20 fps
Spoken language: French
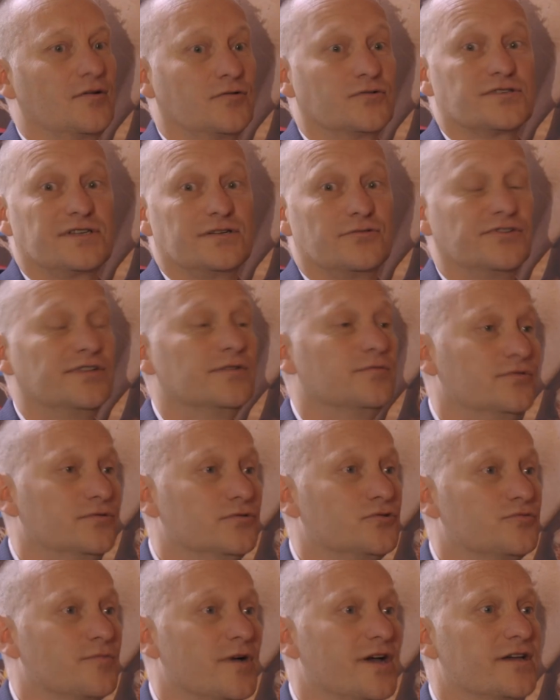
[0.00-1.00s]
C'est le début
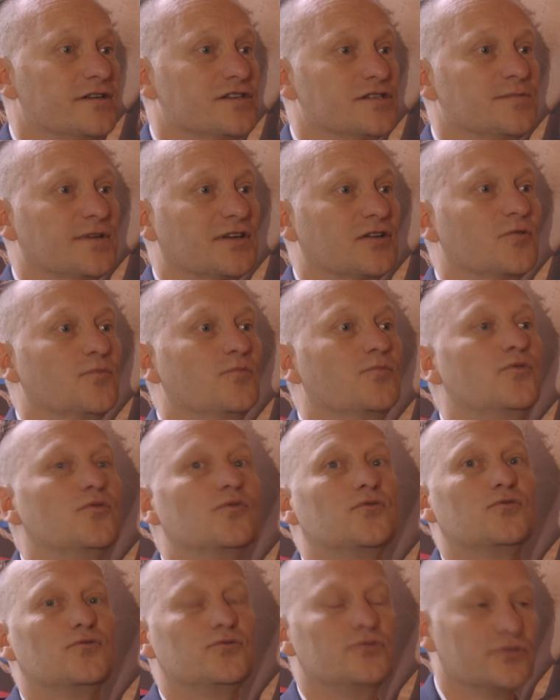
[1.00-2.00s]
du chemin et j'espère que
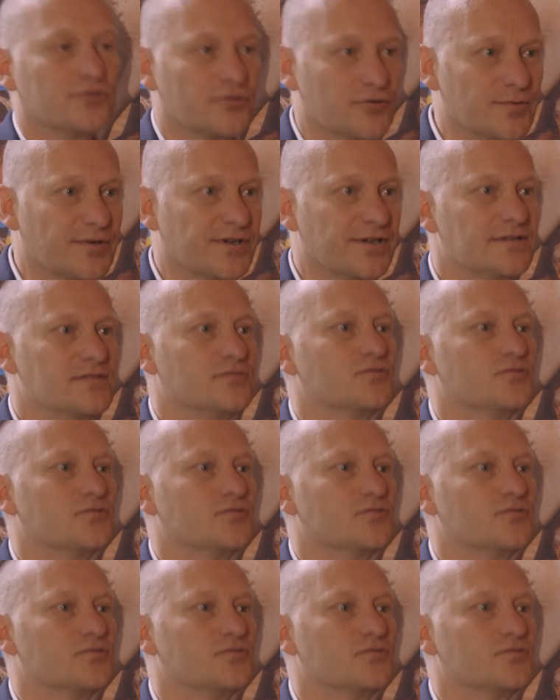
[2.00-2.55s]
beaucoup d'entreprises